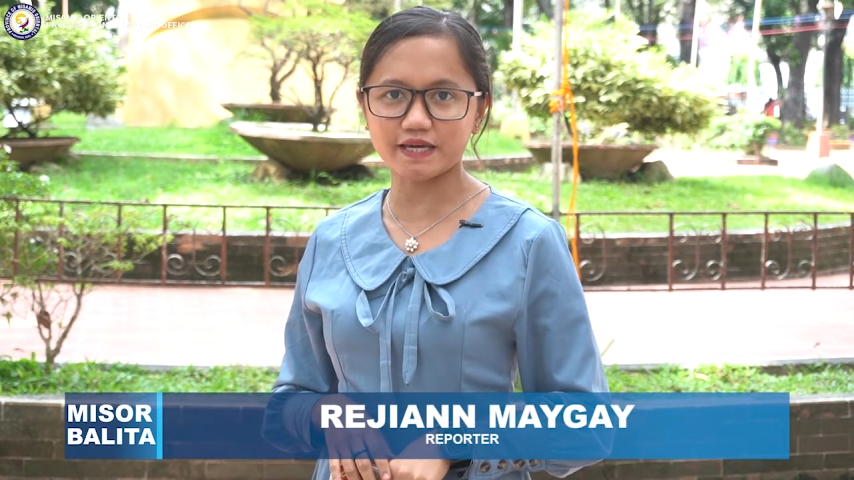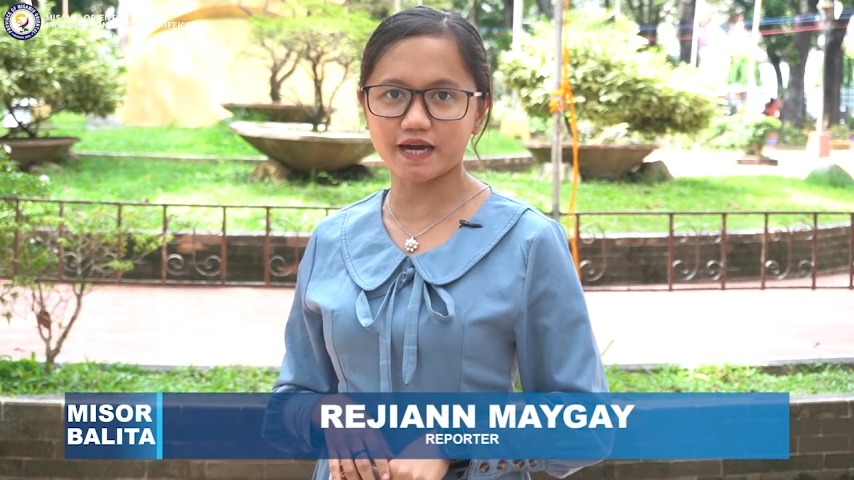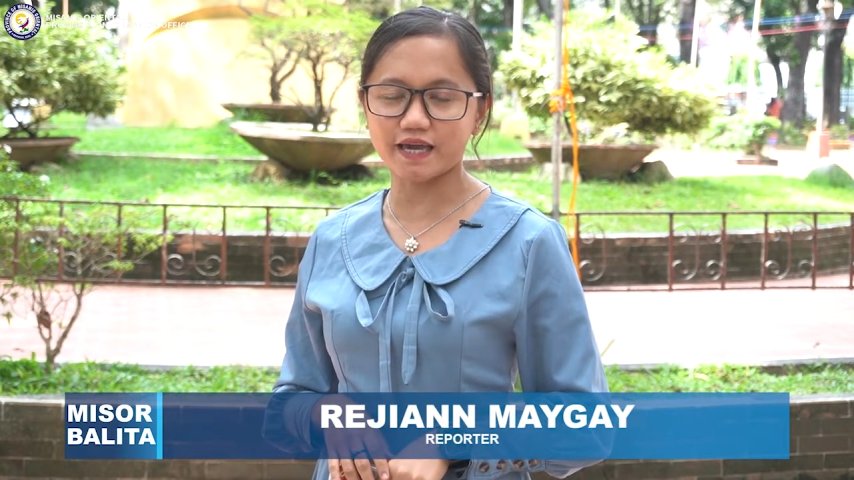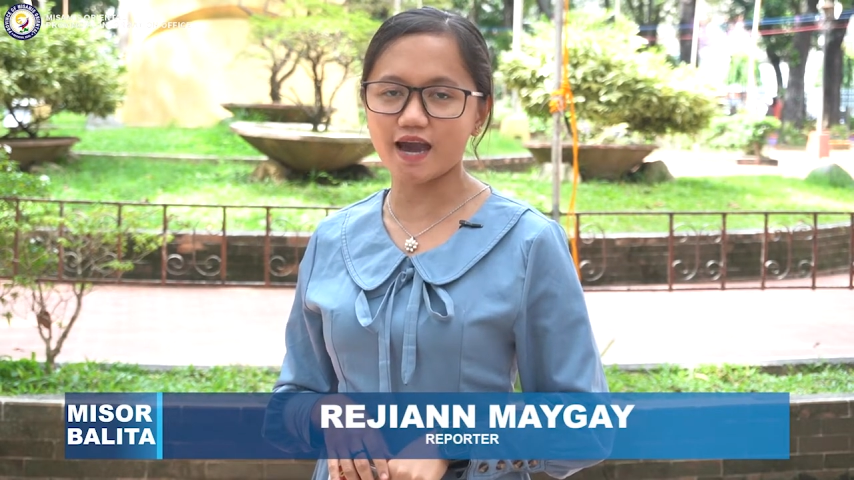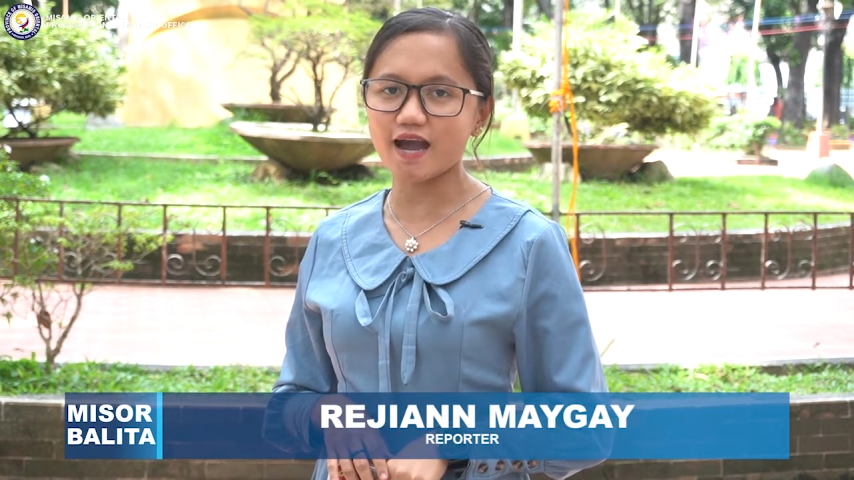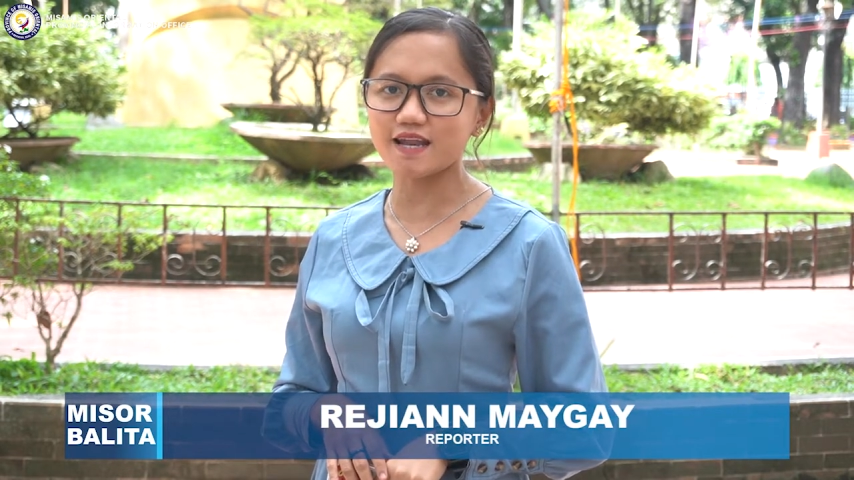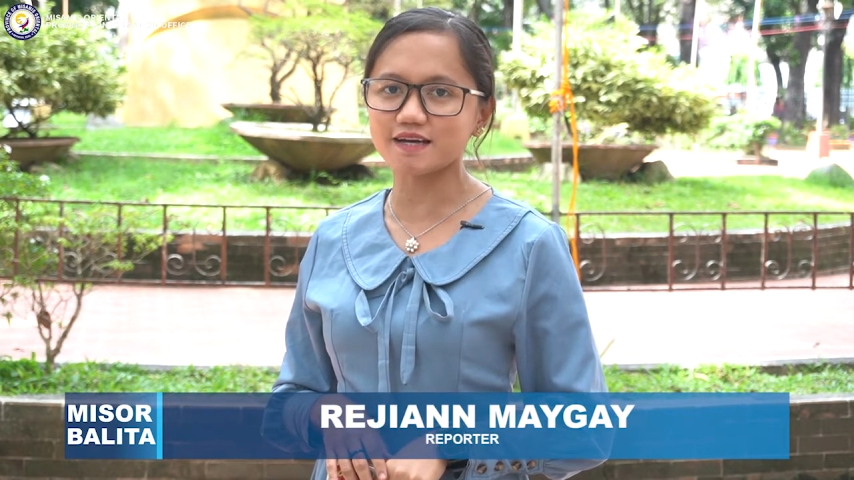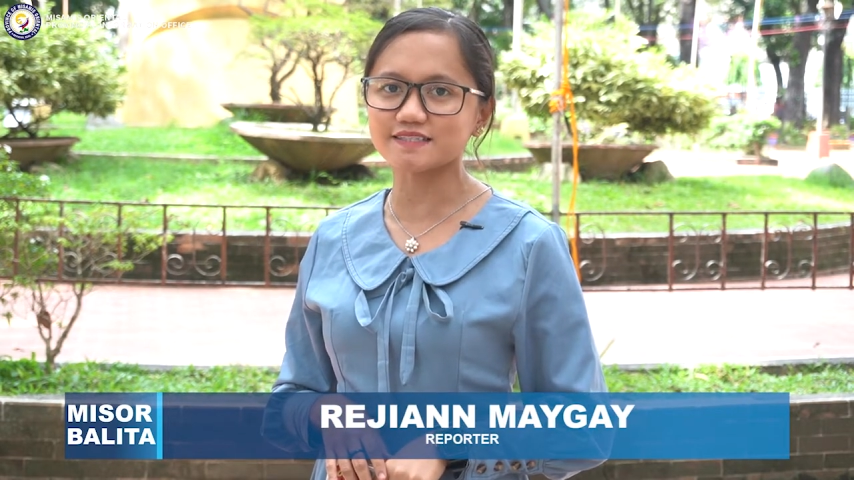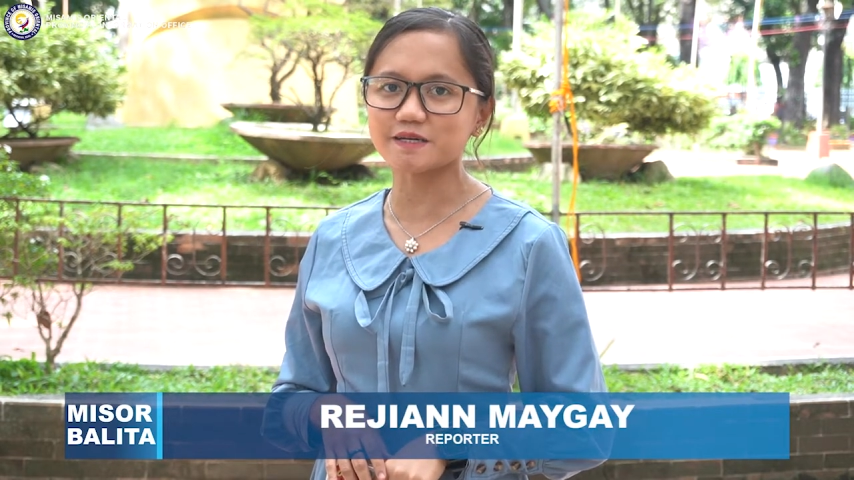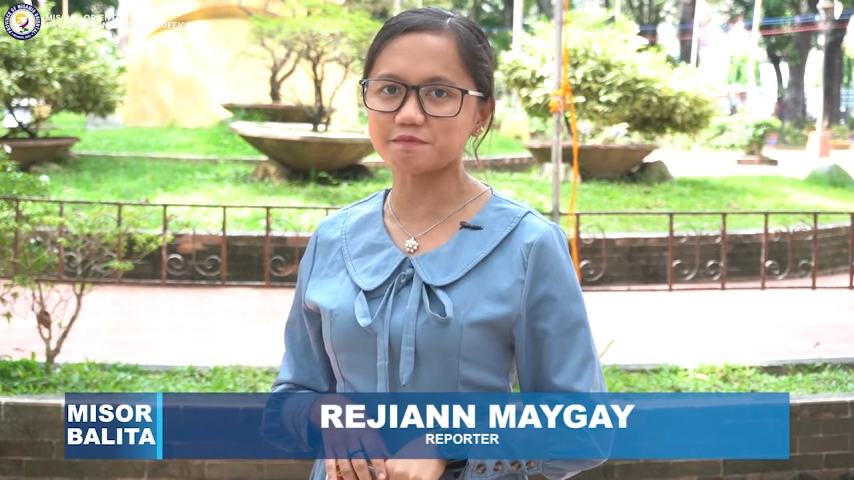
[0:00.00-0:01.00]
guy
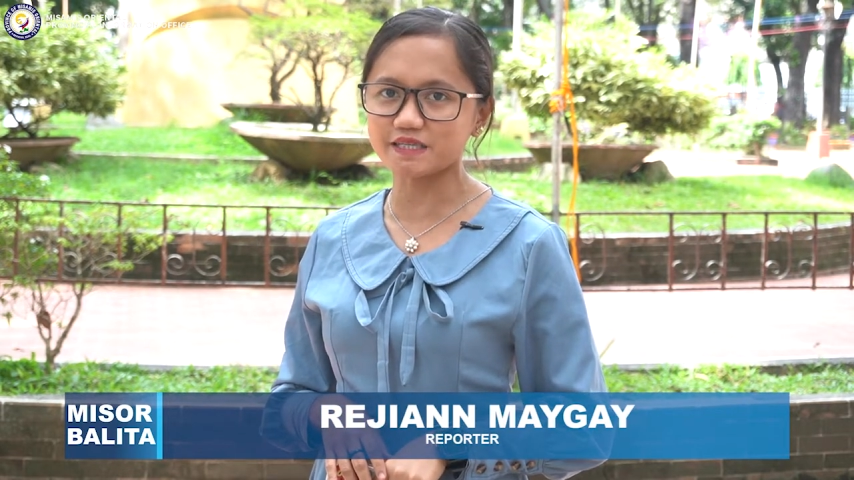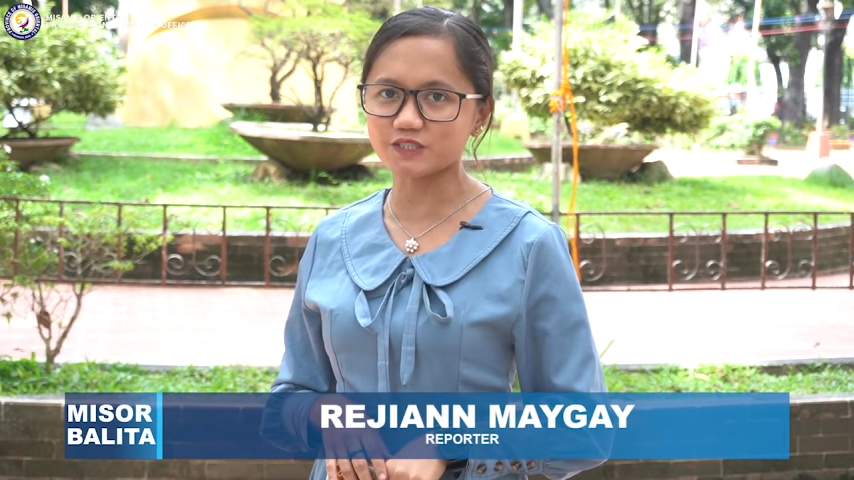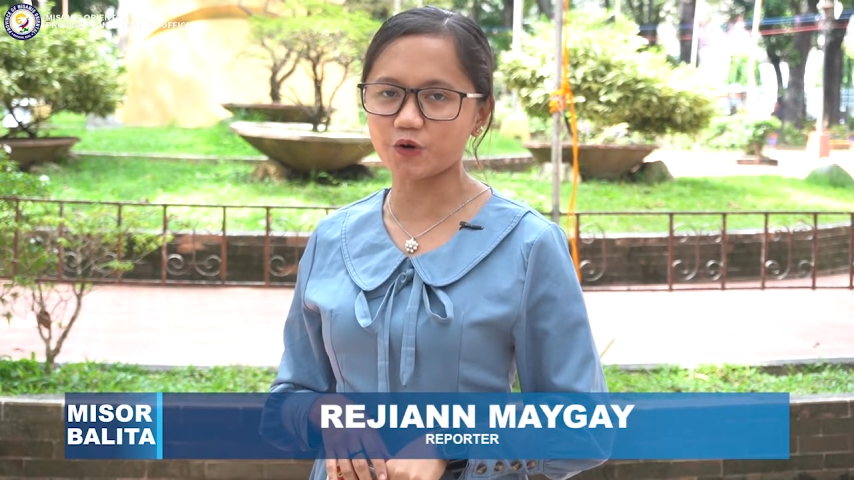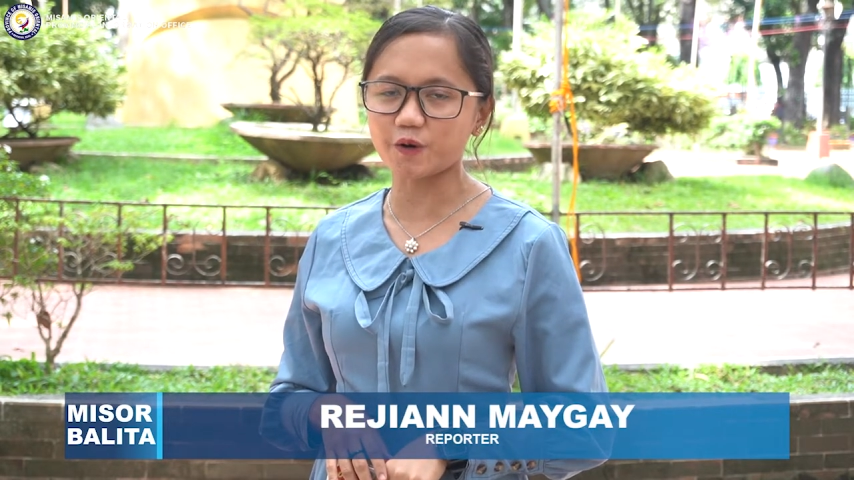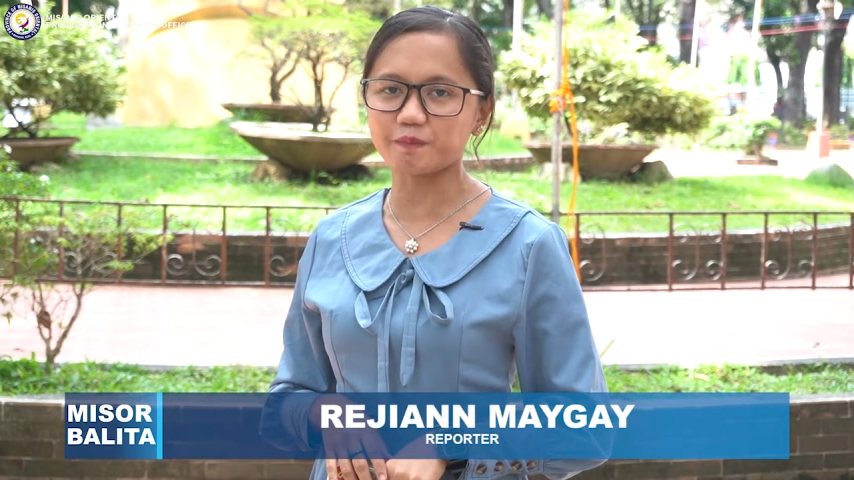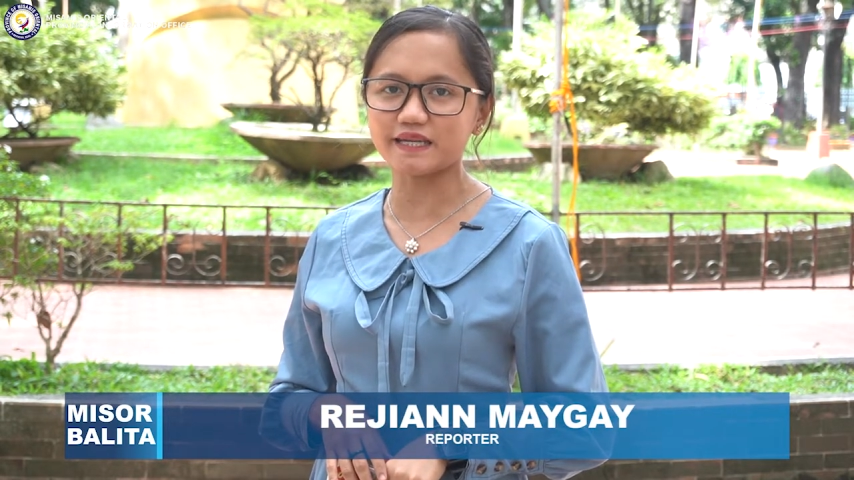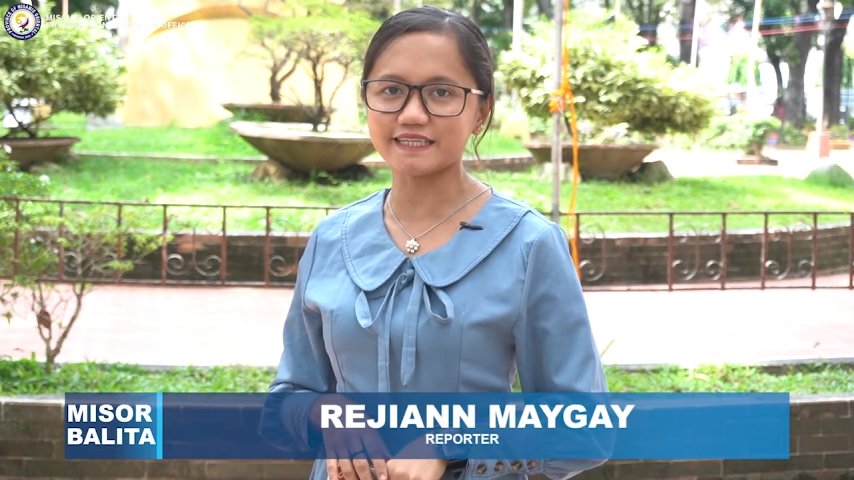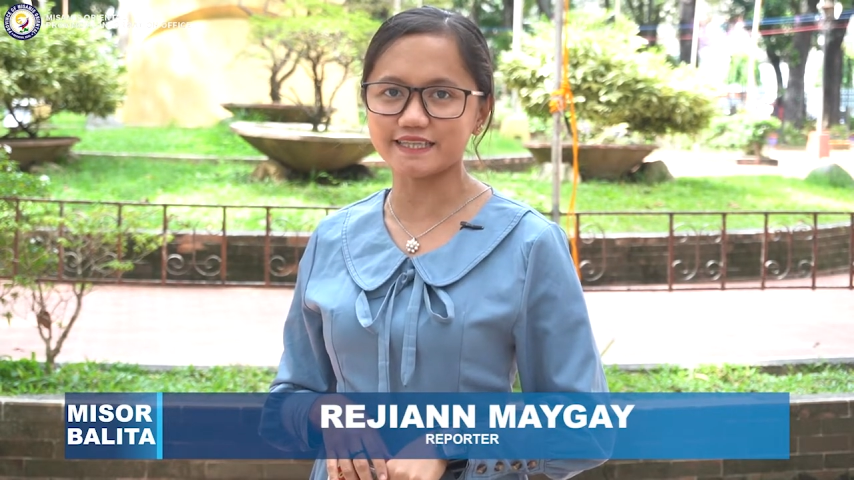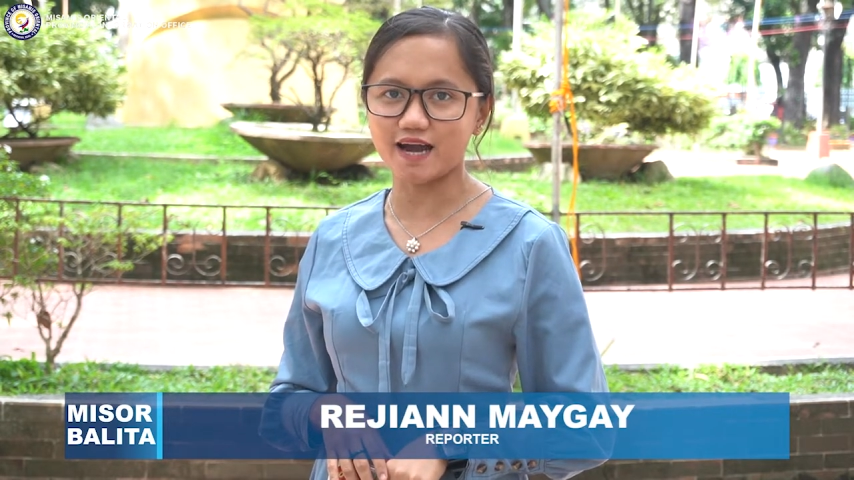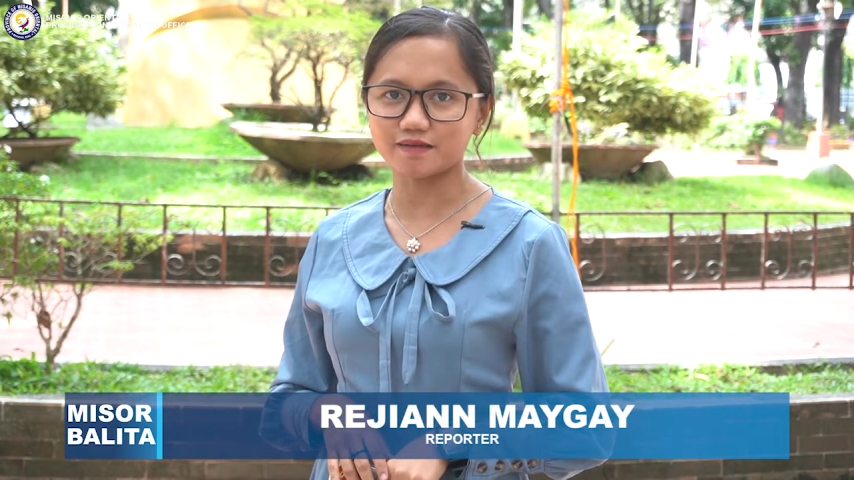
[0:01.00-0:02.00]
alang sa Miss Or
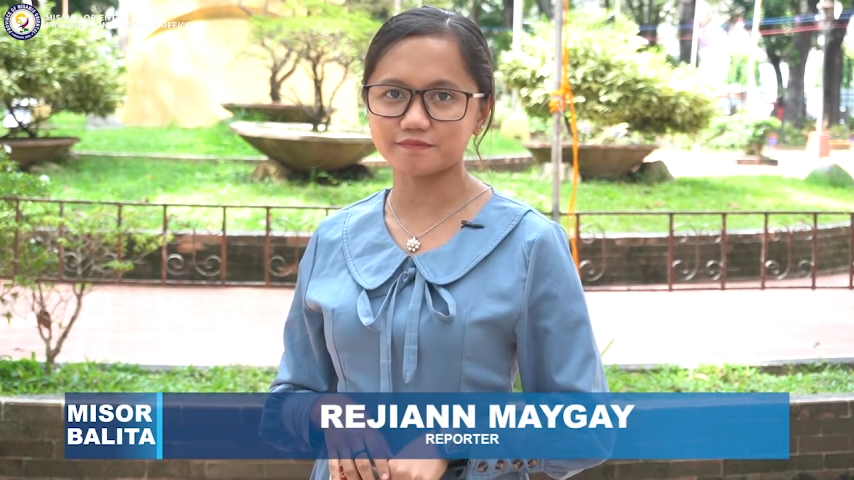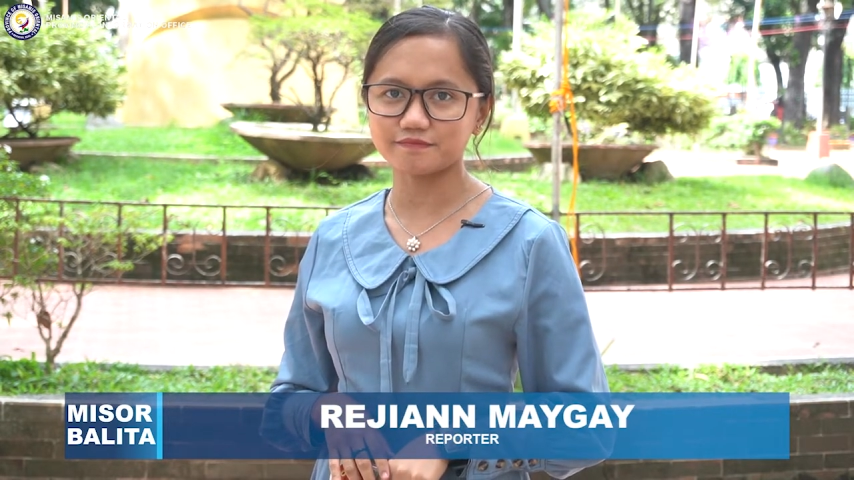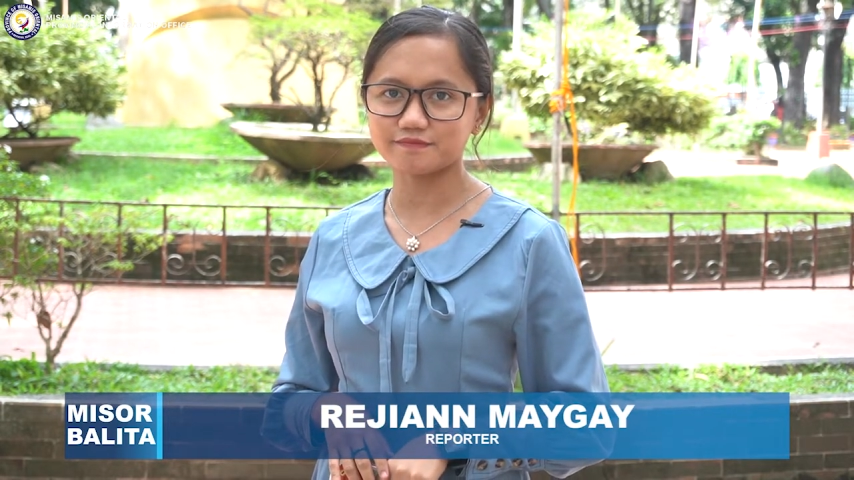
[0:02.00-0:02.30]
Balita.